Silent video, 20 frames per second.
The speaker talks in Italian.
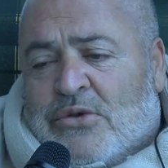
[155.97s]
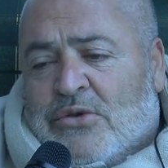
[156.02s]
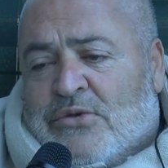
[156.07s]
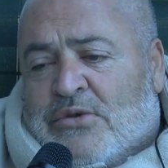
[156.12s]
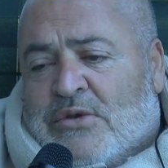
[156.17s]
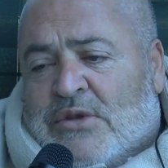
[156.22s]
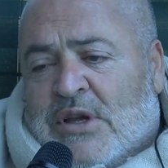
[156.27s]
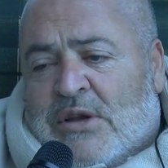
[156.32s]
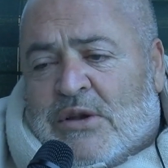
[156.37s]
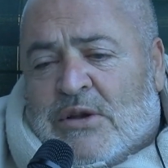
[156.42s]

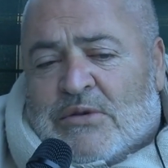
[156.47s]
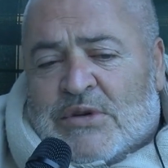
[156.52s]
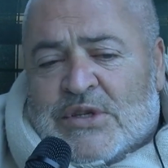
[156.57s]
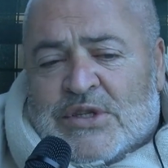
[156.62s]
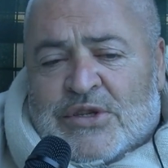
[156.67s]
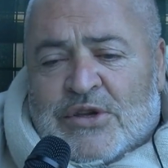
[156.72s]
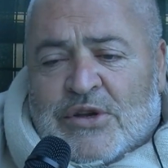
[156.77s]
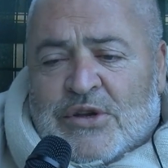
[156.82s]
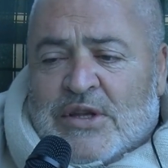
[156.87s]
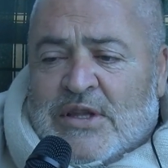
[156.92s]
tutto è una
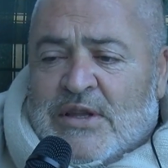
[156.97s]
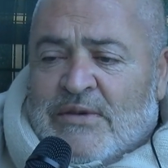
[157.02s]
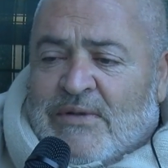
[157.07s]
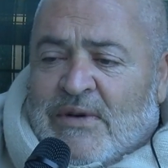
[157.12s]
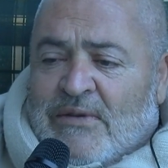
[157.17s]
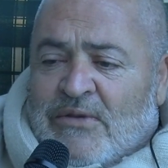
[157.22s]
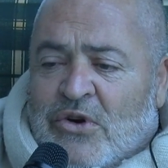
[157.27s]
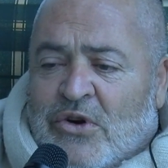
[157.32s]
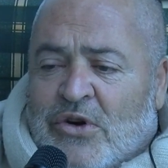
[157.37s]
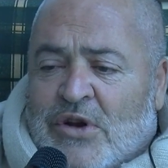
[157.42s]
questione di
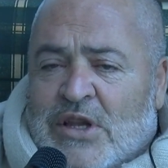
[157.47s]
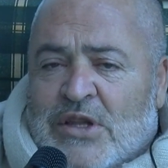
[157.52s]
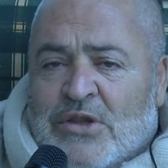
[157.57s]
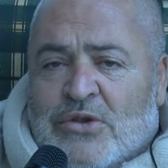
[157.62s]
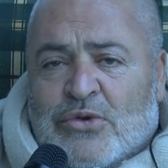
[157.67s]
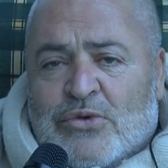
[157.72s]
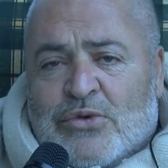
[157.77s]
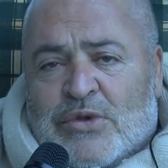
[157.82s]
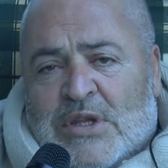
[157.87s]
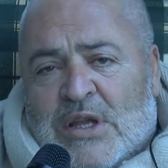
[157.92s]
favori,
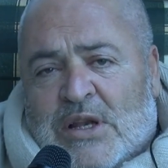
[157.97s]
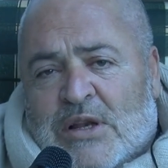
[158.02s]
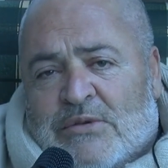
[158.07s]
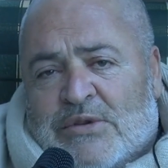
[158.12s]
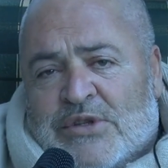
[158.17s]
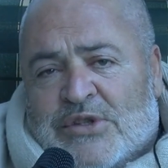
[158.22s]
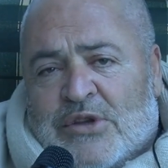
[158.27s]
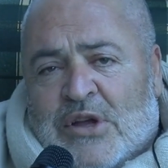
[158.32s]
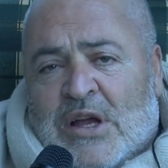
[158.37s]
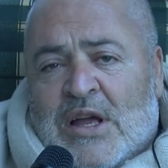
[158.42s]
tutto
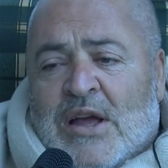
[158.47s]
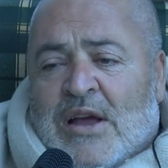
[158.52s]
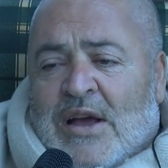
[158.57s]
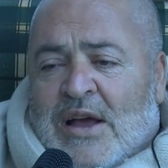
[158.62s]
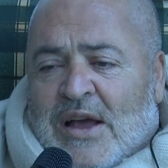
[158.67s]
questione...